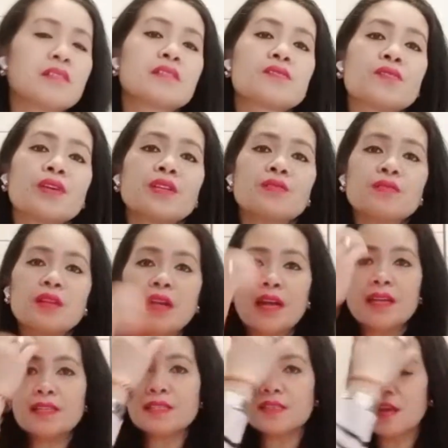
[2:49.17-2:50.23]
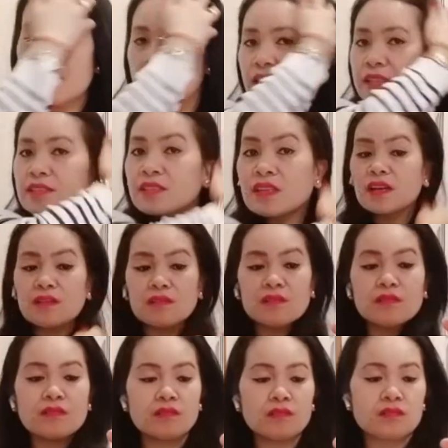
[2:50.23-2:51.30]
So, ito na guys. Ayan siya,
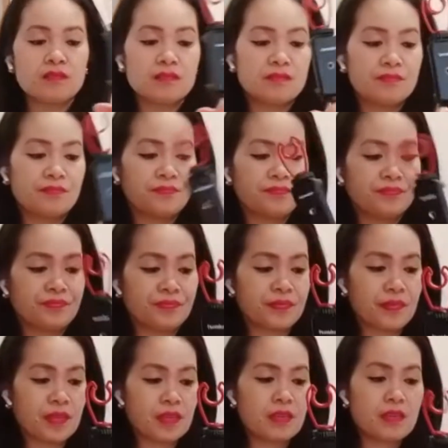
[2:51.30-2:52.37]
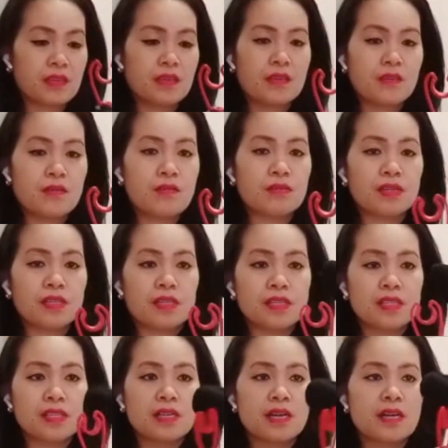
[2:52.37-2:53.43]
oh. Okay na
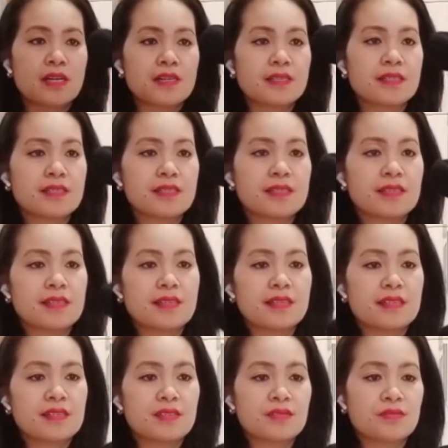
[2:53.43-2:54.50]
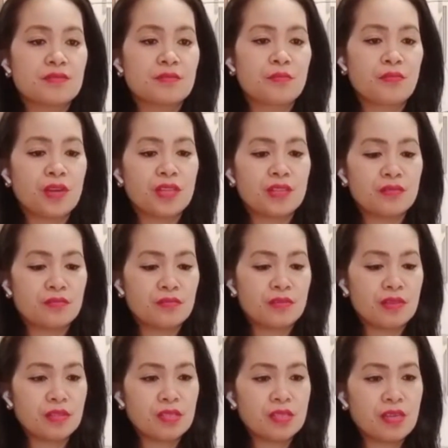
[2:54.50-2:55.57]
siya, guys. So, pwede ko
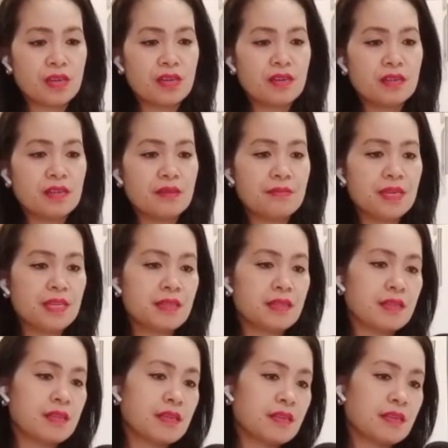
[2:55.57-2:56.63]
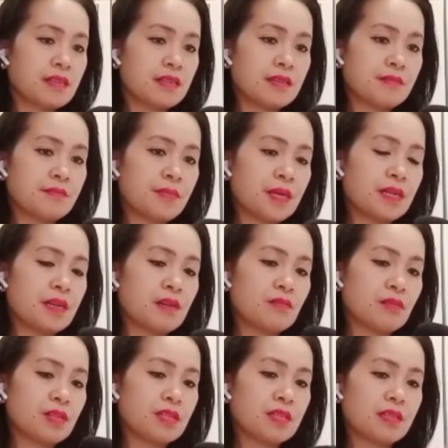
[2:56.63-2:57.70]
na siyang gamitin pag
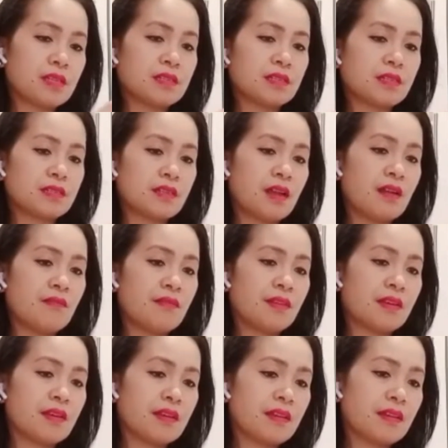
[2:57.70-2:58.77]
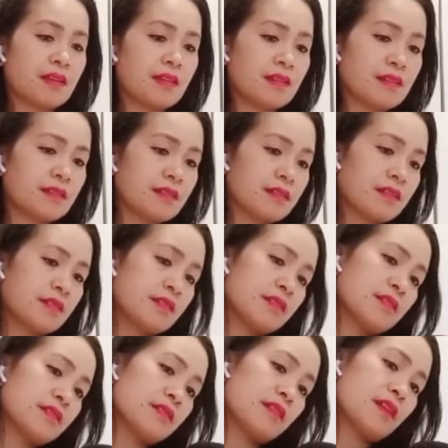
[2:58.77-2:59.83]
ako ay nagta-travel.
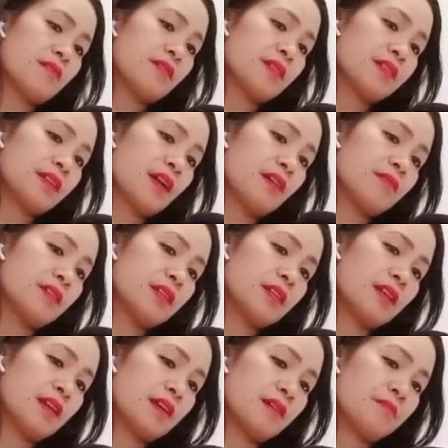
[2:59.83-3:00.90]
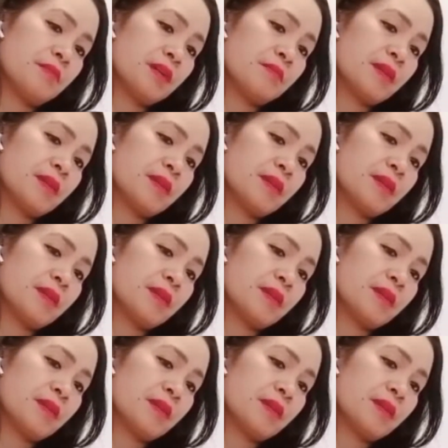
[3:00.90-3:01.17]
Travel, travel lang pag